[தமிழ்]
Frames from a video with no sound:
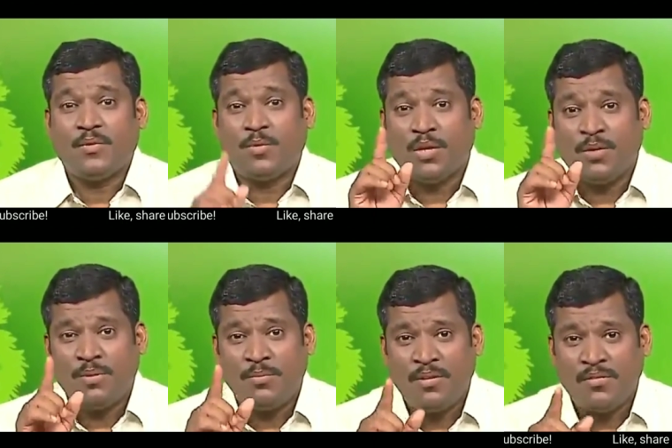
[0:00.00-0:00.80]

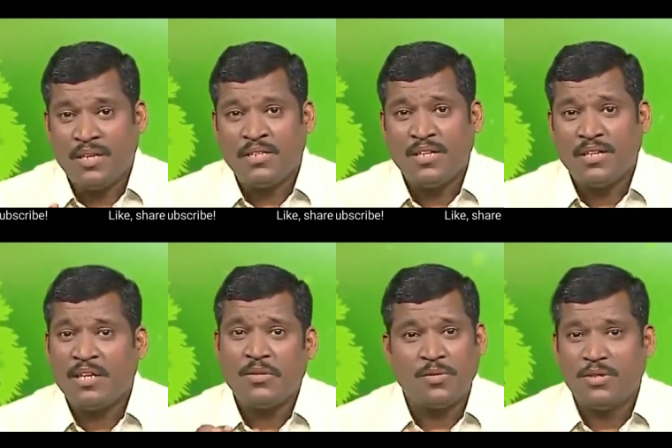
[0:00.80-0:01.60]
குழப்பமாக
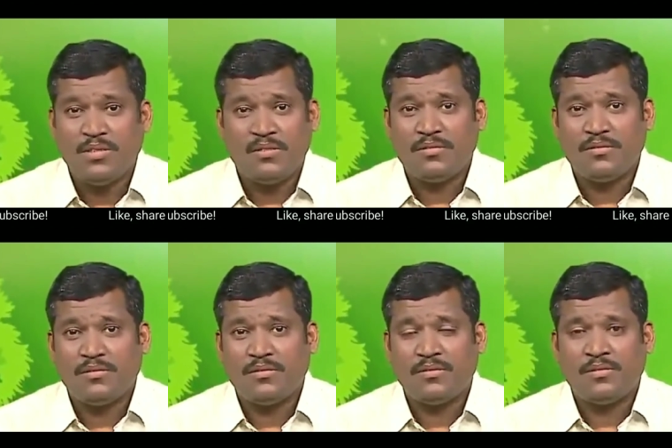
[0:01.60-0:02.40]
வாழ்ந்தீங்கன்னா நோய்
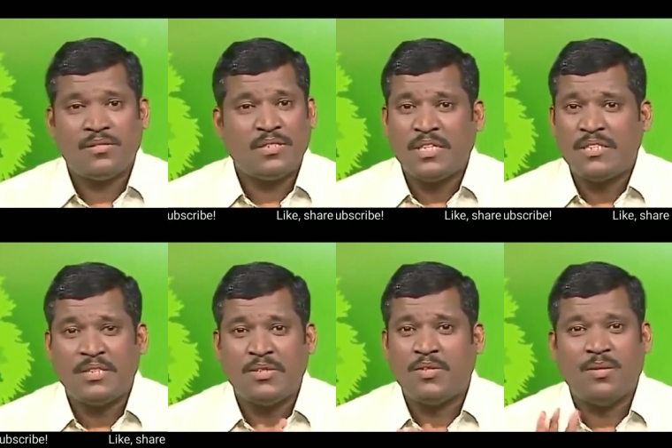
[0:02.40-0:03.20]
இந்த
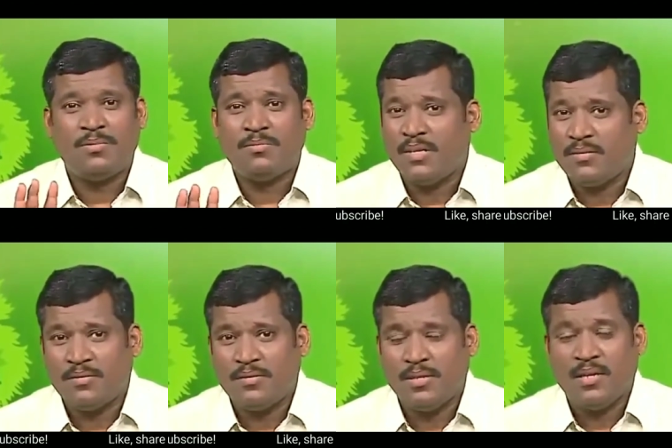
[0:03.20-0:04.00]
டென்ஷனு கோபம் பயம்
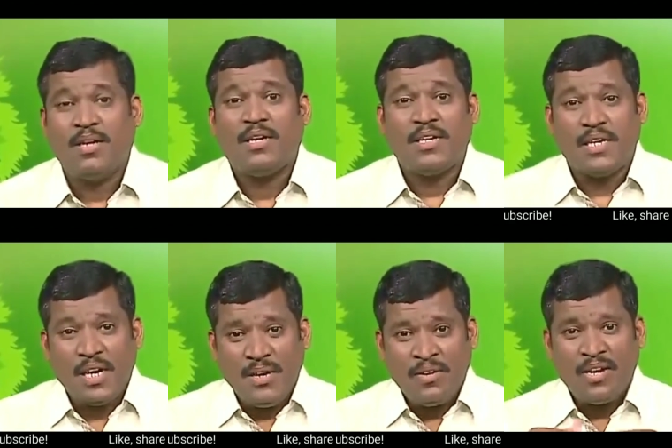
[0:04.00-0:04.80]

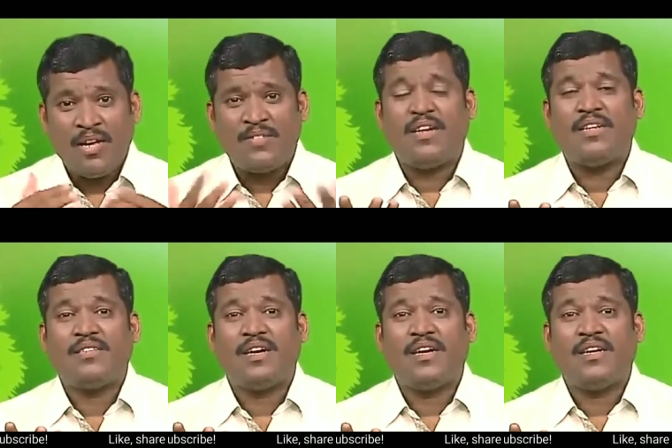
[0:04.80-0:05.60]
கேள்விகளாக
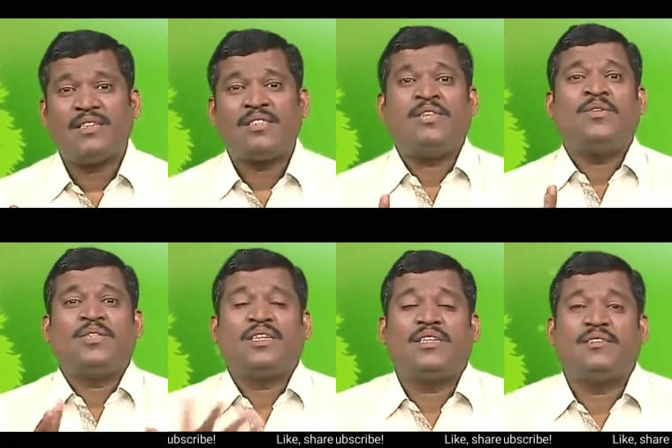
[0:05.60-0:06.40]
வாழ்ந்தால்
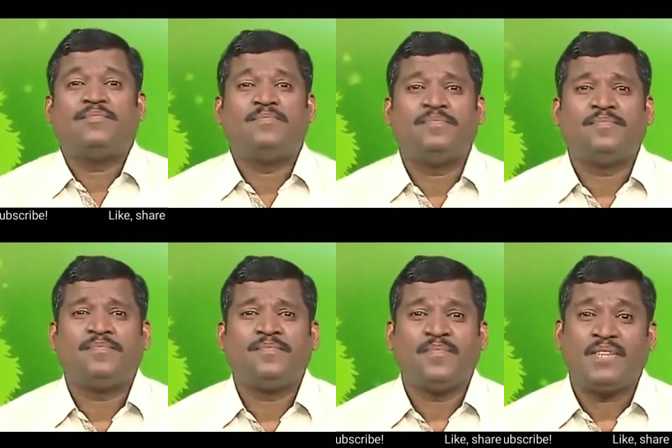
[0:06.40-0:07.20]
சந்தோஷங்க
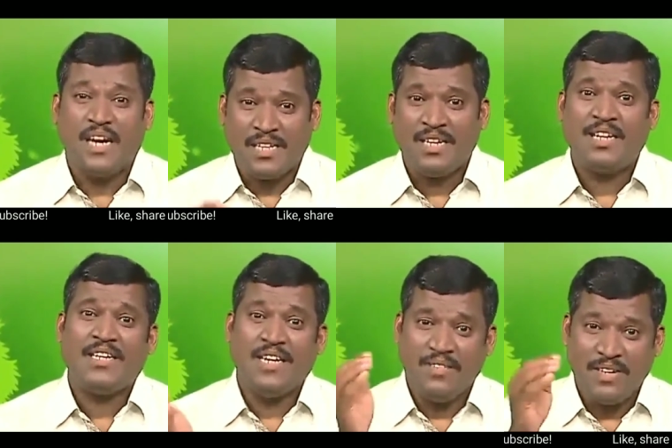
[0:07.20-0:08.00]
அது என்ன
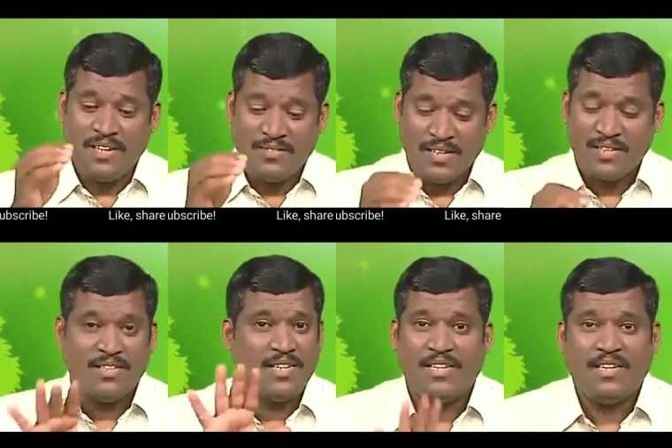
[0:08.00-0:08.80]
கேள்விகளாக
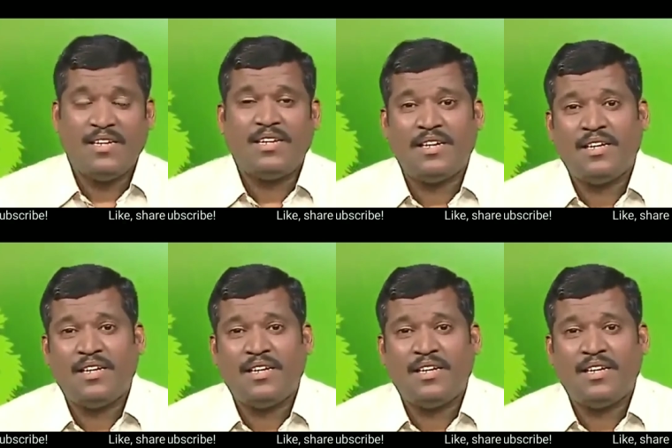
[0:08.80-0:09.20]
வாழ்கிறதுன்னு கேட்டிங்கன்னா